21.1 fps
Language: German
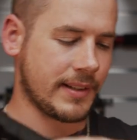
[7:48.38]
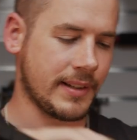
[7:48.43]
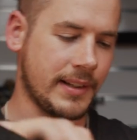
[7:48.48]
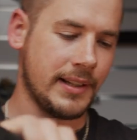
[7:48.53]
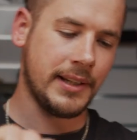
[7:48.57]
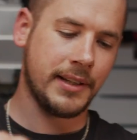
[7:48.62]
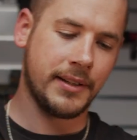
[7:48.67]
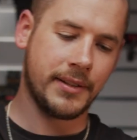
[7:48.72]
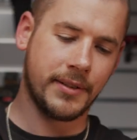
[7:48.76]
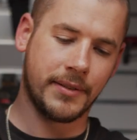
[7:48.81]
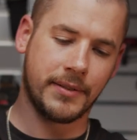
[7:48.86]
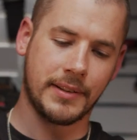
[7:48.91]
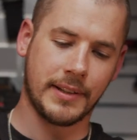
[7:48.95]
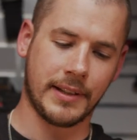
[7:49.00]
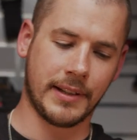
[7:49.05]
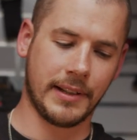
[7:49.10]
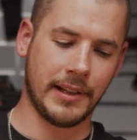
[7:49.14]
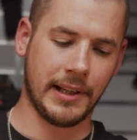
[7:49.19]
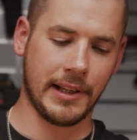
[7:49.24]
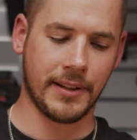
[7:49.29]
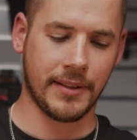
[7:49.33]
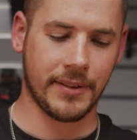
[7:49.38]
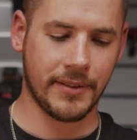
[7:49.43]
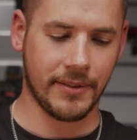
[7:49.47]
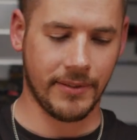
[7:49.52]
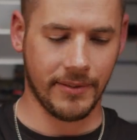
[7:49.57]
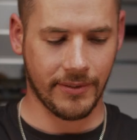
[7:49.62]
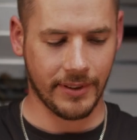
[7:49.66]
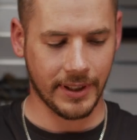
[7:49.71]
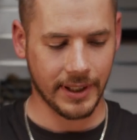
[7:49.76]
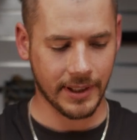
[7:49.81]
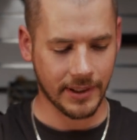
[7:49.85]
Klick, klick,
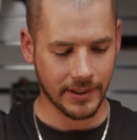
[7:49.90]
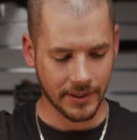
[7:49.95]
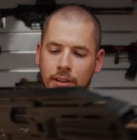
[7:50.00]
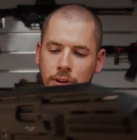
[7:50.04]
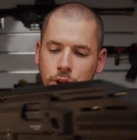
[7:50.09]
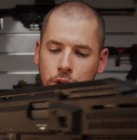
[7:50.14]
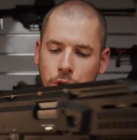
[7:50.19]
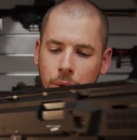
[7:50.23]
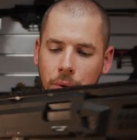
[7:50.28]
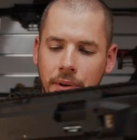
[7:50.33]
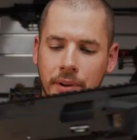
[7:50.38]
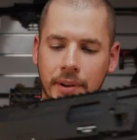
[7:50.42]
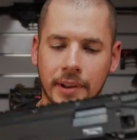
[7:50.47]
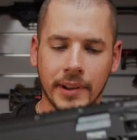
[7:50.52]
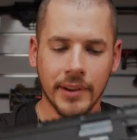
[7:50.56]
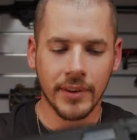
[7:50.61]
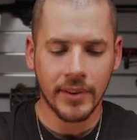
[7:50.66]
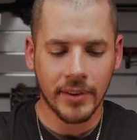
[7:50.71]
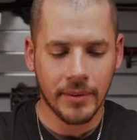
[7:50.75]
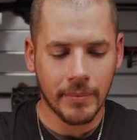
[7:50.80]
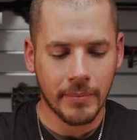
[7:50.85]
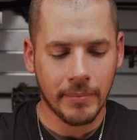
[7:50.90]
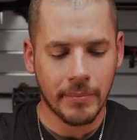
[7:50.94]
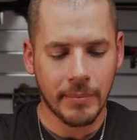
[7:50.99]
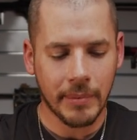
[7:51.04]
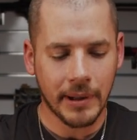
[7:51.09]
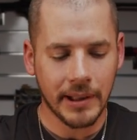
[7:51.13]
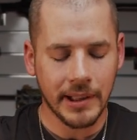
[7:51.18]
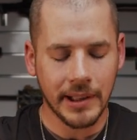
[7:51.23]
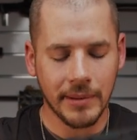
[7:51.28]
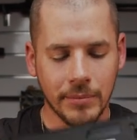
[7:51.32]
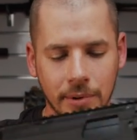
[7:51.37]
fertig. Das Schöne ist
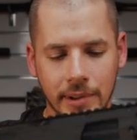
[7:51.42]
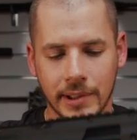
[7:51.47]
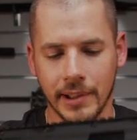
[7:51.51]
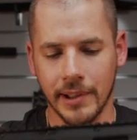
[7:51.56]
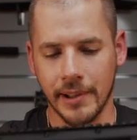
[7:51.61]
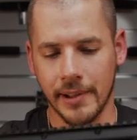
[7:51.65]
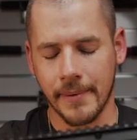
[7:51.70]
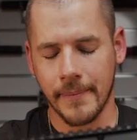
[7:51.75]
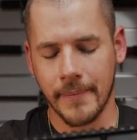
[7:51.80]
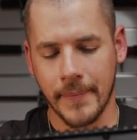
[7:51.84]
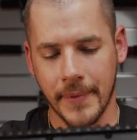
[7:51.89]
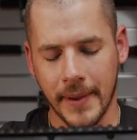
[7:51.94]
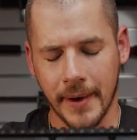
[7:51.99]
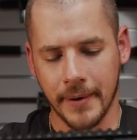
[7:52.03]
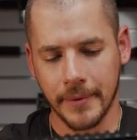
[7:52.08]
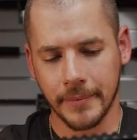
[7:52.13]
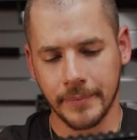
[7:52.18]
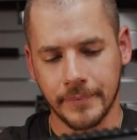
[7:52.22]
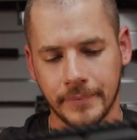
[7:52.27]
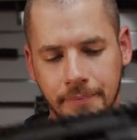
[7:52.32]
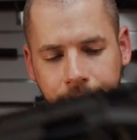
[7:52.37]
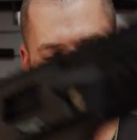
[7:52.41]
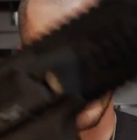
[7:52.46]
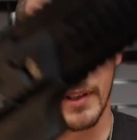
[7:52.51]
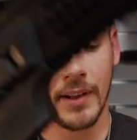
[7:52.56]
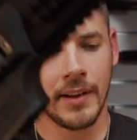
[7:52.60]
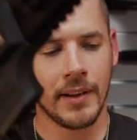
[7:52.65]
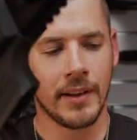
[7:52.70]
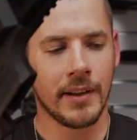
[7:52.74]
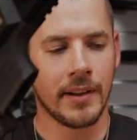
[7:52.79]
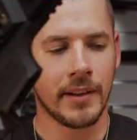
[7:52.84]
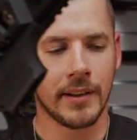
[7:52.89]
bei dem Modell, ja,
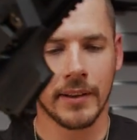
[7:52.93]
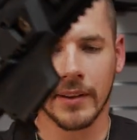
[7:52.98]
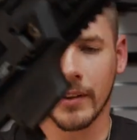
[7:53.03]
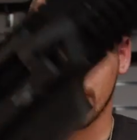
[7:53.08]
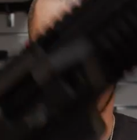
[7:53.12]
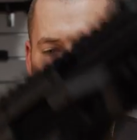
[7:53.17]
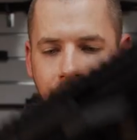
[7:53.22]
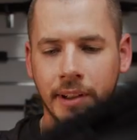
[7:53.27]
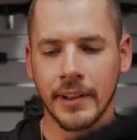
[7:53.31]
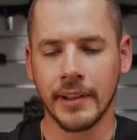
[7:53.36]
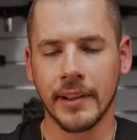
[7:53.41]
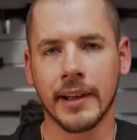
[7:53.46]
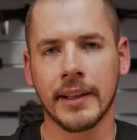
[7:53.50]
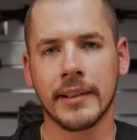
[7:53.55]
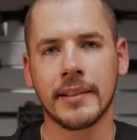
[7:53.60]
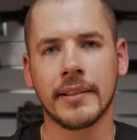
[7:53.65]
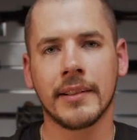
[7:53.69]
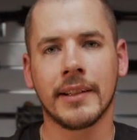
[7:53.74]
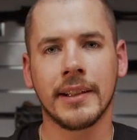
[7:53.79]
das Ding hat